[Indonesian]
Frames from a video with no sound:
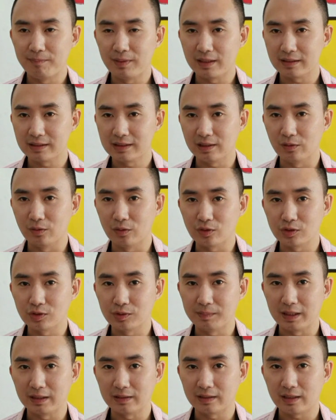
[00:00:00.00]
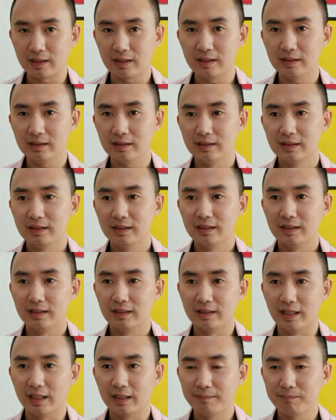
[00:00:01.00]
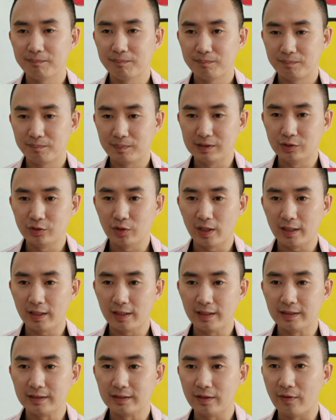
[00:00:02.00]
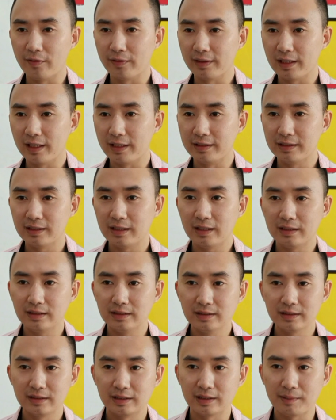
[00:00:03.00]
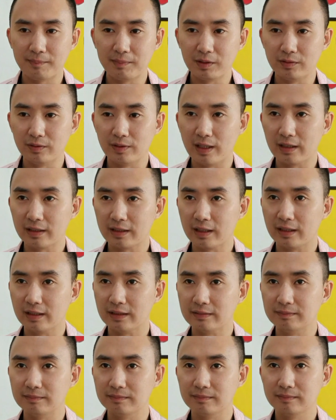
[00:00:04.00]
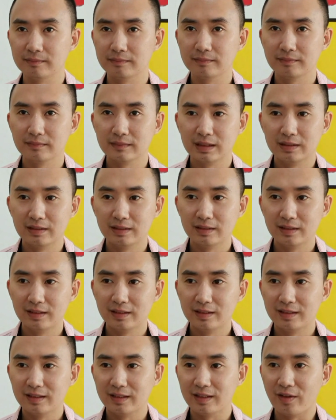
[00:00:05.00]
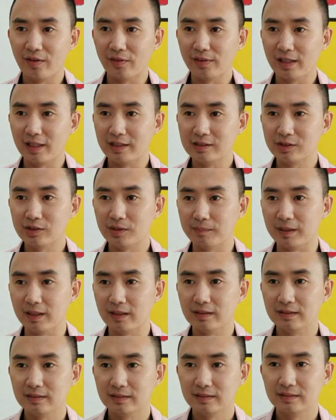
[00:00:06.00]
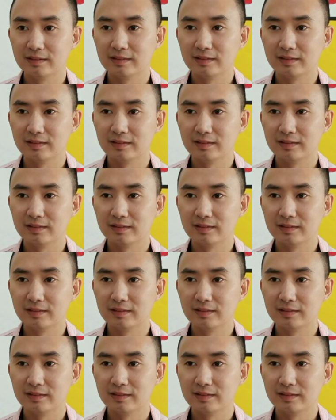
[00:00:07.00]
hampir seluruh Sumatera dan penjualan online-nya kita menggunakan online shop ya.